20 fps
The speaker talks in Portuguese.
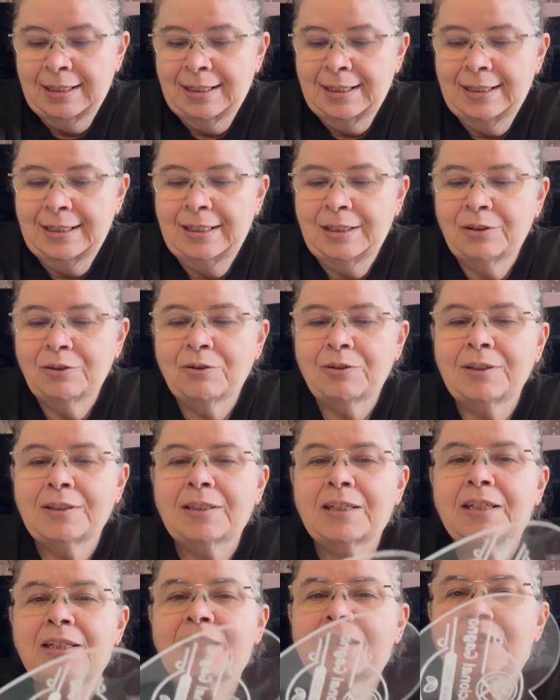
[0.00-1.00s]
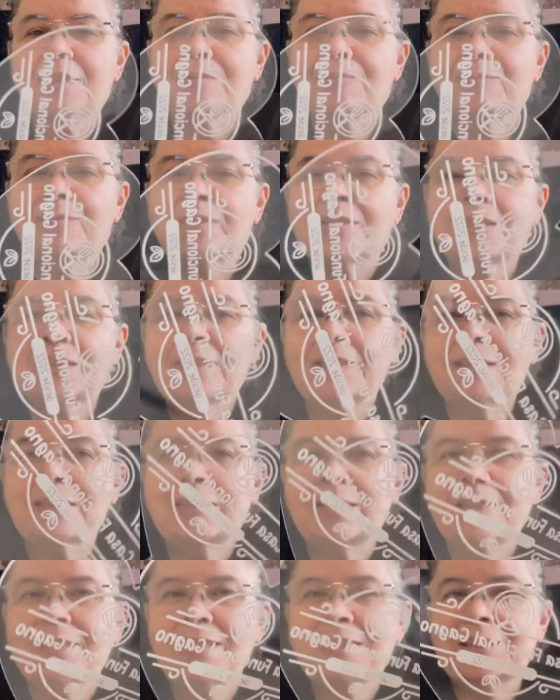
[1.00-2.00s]
E nós ganhamos esse
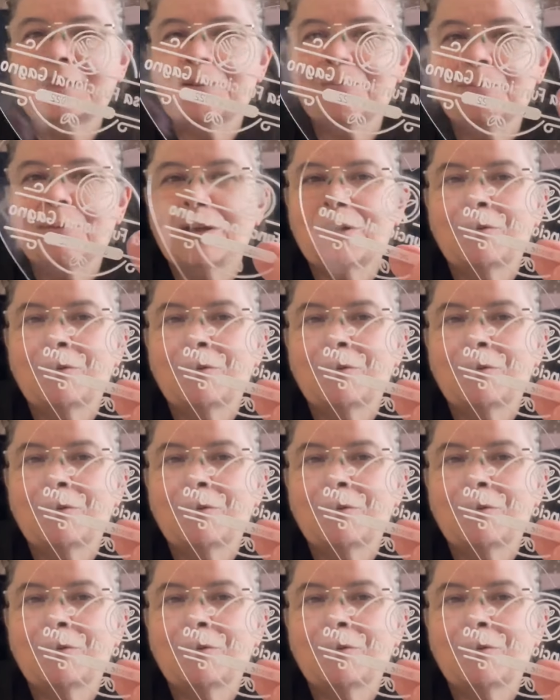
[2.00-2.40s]
daqui também.